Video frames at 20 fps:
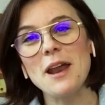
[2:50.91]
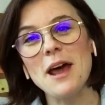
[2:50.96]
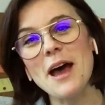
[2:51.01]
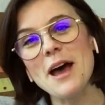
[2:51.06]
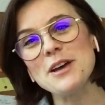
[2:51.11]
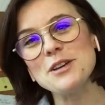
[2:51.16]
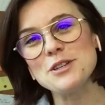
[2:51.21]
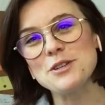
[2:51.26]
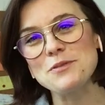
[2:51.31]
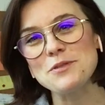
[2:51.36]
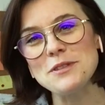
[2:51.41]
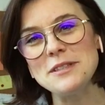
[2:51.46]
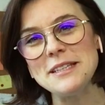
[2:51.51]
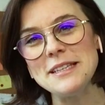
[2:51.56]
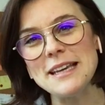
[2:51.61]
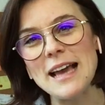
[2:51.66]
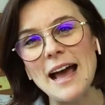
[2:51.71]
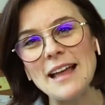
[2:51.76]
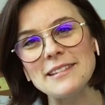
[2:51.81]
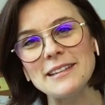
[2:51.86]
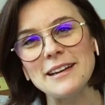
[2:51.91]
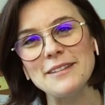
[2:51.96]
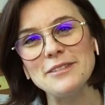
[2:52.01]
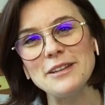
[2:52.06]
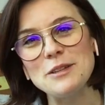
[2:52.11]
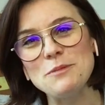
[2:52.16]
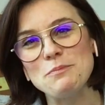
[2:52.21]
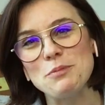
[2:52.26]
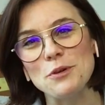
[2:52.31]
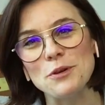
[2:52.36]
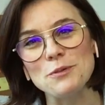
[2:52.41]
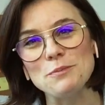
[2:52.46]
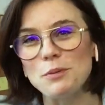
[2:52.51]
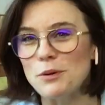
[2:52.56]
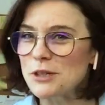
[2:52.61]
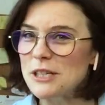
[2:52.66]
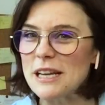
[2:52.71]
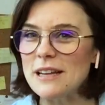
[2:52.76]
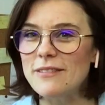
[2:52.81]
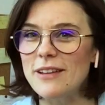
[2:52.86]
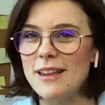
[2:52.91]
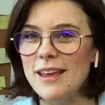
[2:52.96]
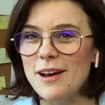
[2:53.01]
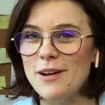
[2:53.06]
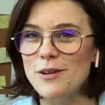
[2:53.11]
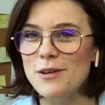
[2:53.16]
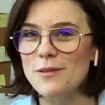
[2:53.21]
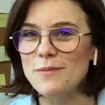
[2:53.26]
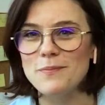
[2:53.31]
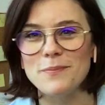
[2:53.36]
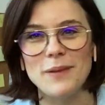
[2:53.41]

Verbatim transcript: Voilà, je vous dis à très vite pour une prochaine prochaine vidéo.